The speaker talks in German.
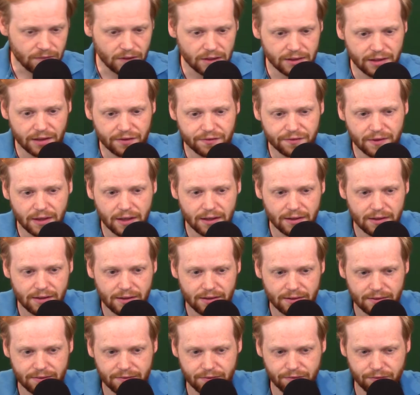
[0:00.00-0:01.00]
das war,
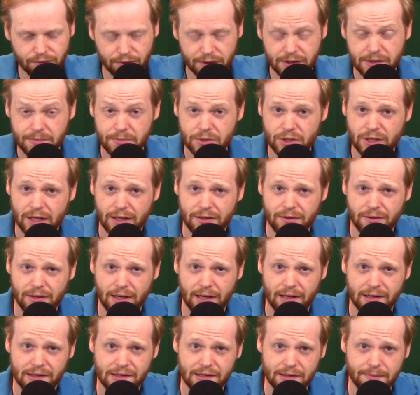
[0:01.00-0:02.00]
äh, wo ich im Stadion
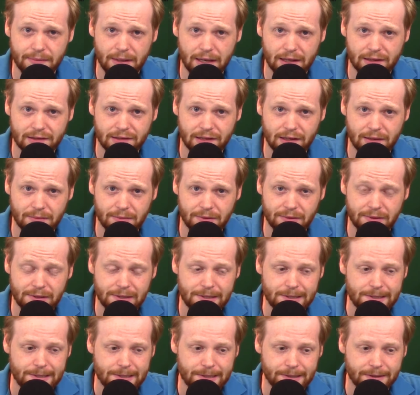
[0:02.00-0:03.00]
eigentlich gemerkt habe,
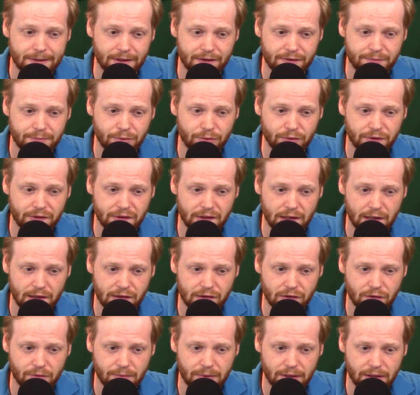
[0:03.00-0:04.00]
dass Borussia
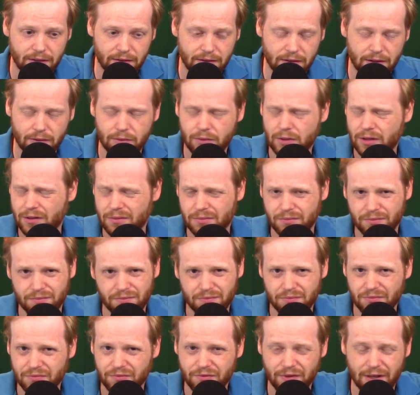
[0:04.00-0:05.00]
jetzt nochmal, oder
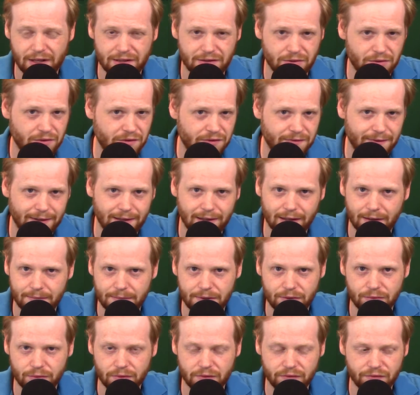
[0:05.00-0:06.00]
vielleicht auch zwei, drei
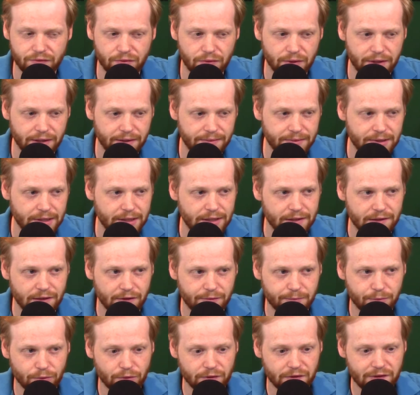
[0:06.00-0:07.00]
Minuten vorher,
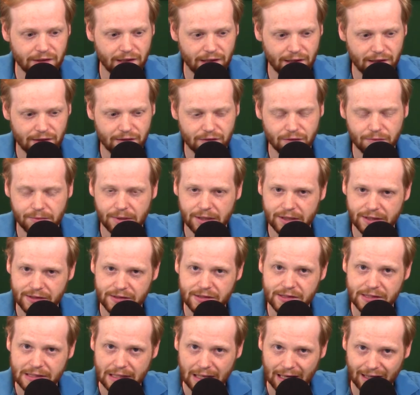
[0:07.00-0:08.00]
dass Borussia jetzt nochmal
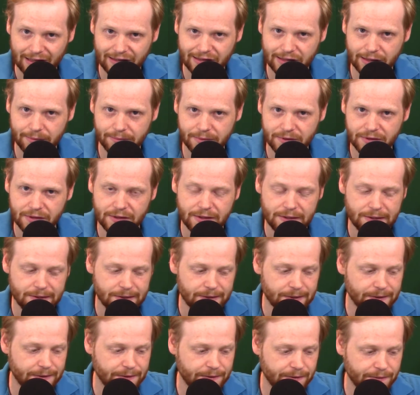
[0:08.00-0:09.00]
richtig Gas gibt.
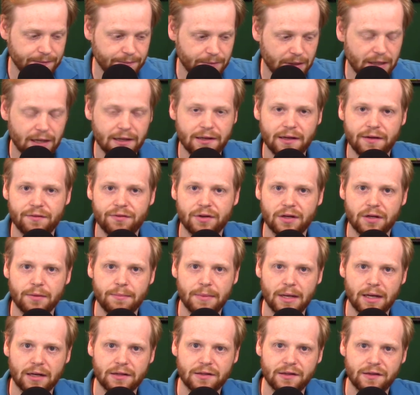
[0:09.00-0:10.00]
Äh, man hat einfach
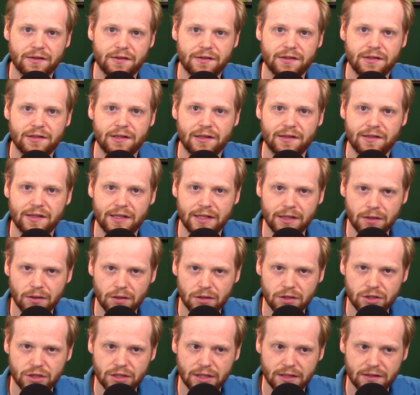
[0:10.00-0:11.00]
gemerkt, dass, dass
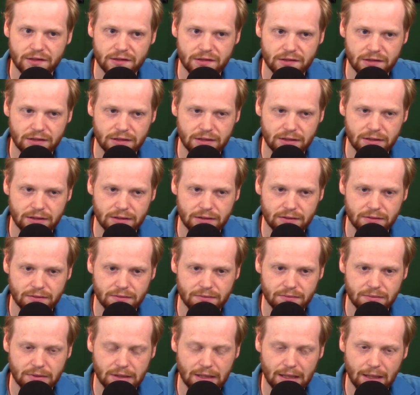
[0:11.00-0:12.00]
Ingolstadt
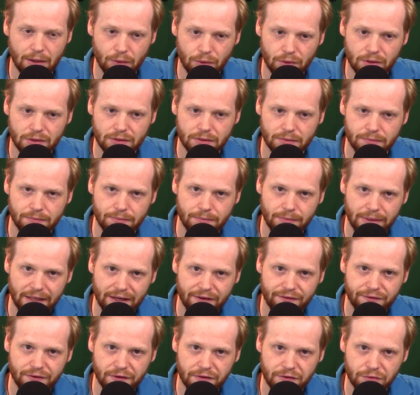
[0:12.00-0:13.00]
äh, auch
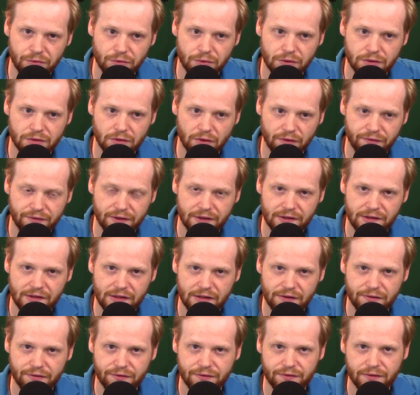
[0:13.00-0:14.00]
mehr versucht,
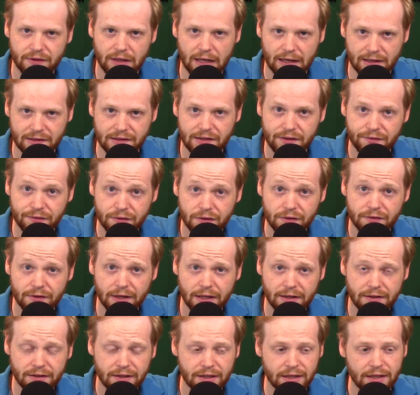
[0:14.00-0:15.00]
offensiv aktiv zu
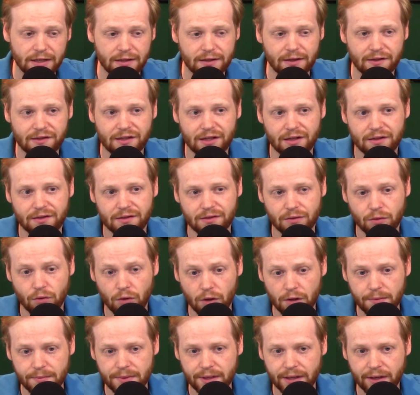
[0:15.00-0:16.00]
werden. Das hat
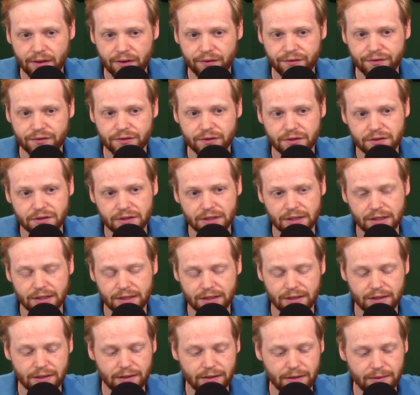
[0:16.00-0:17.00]
Räume eröffnet,
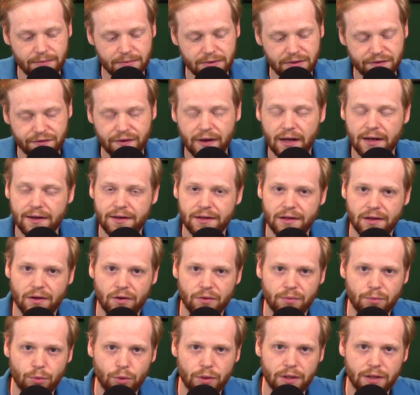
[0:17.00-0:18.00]
äh, die vor allen Dingen
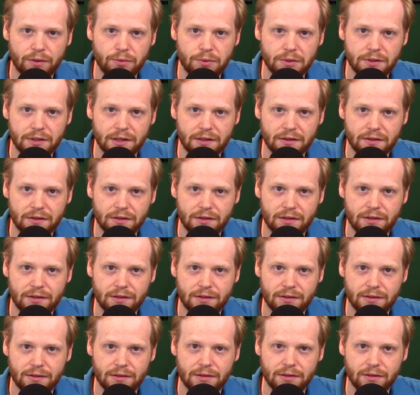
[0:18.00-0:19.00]
auch Moda Hut dann
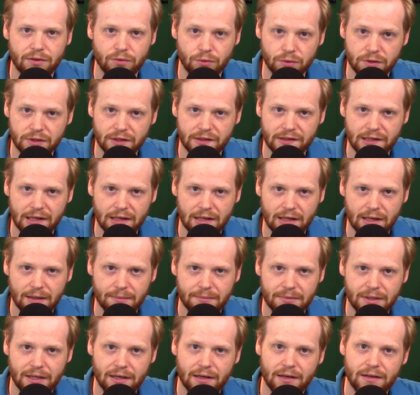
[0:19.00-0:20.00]
äh, gut getan
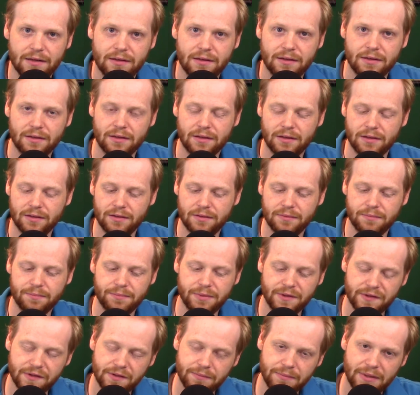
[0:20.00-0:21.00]
haben, der dann ein äh,
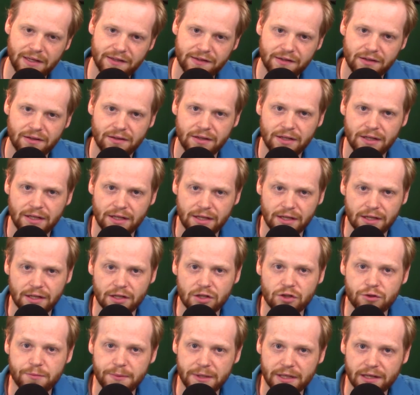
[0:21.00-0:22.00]
bisschen besser
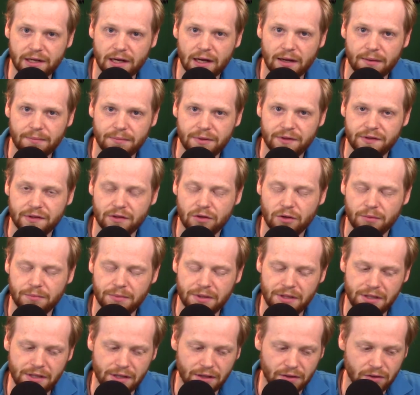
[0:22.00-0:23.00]
ins Spiel kam, ein bisschen
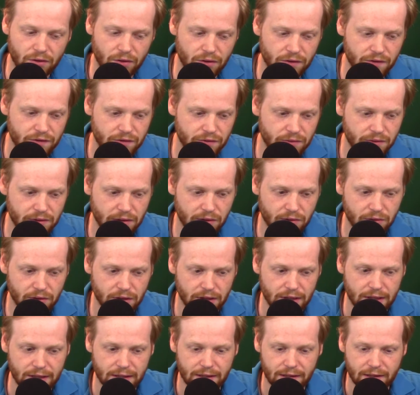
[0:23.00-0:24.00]
kombinieren konnte und auch
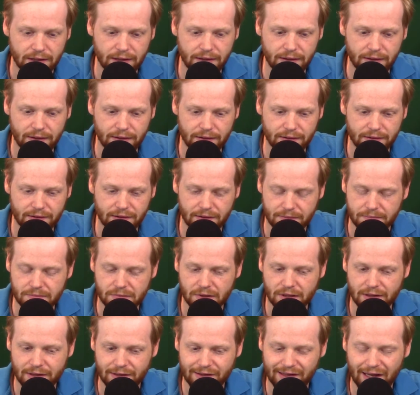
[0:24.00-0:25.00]
Äh,
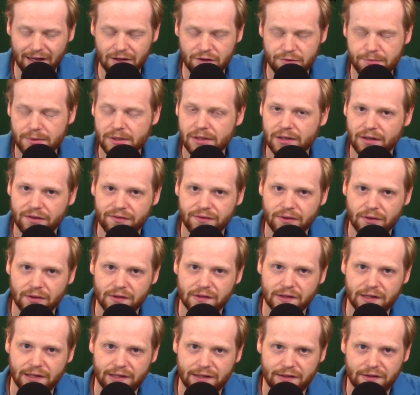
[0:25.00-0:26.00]
sein Spiel, das wir
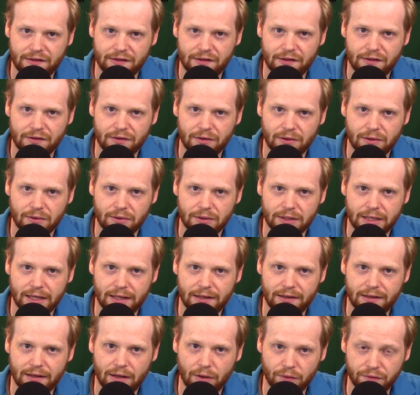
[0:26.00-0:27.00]
aus der letzten Saison auch
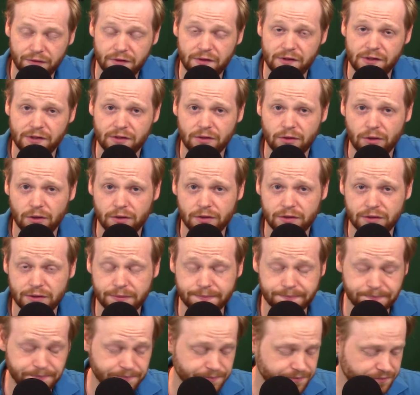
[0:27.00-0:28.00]
kennen, aufziehen
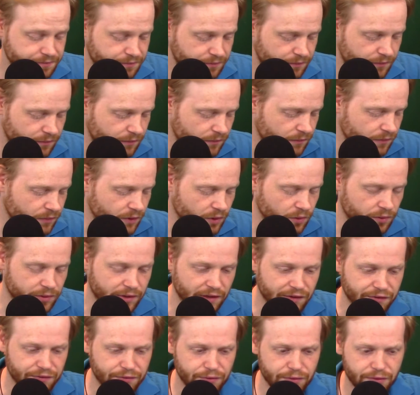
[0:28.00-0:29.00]
konnte.
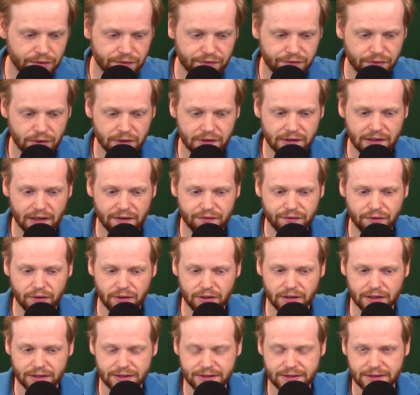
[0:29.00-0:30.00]
Das führte dann
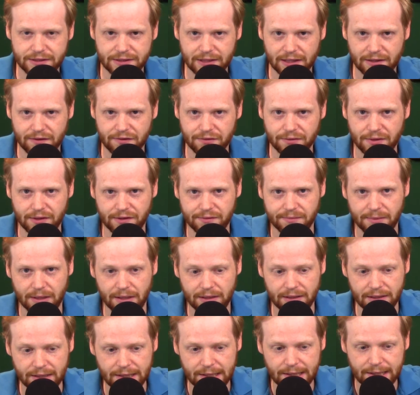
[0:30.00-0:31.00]
folgerichtig dazu, dass
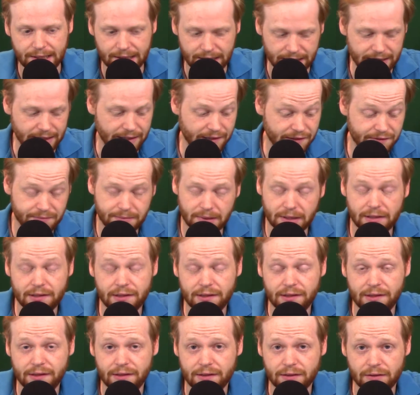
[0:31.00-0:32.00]
man erstmal
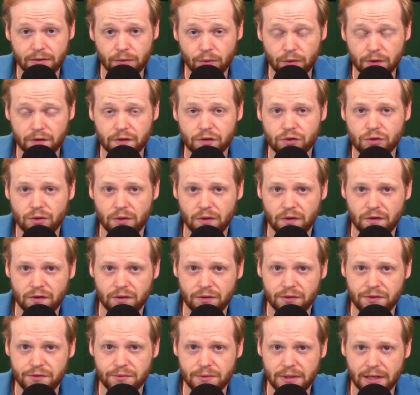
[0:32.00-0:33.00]
die große Chance
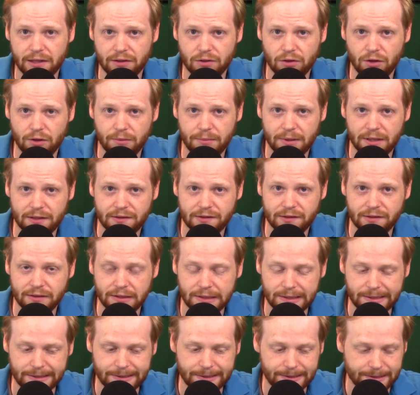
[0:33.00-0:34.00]
durch Julian Korb hatte,
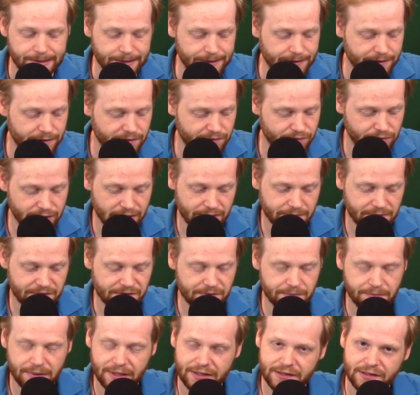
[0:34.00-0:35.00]
äh, wo er ein
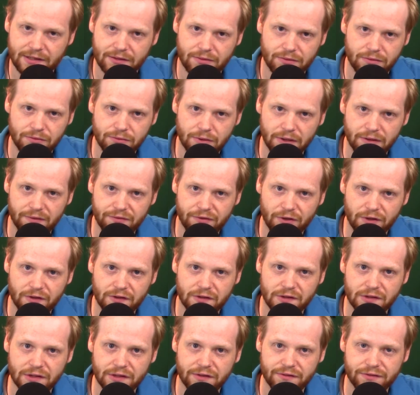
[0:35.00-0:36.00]
bisschen Pech hat und nur den
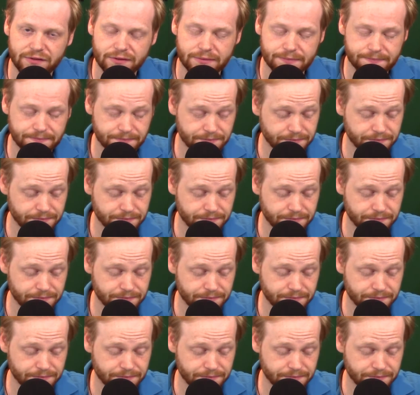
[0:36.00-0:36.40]
Pfosten trifft.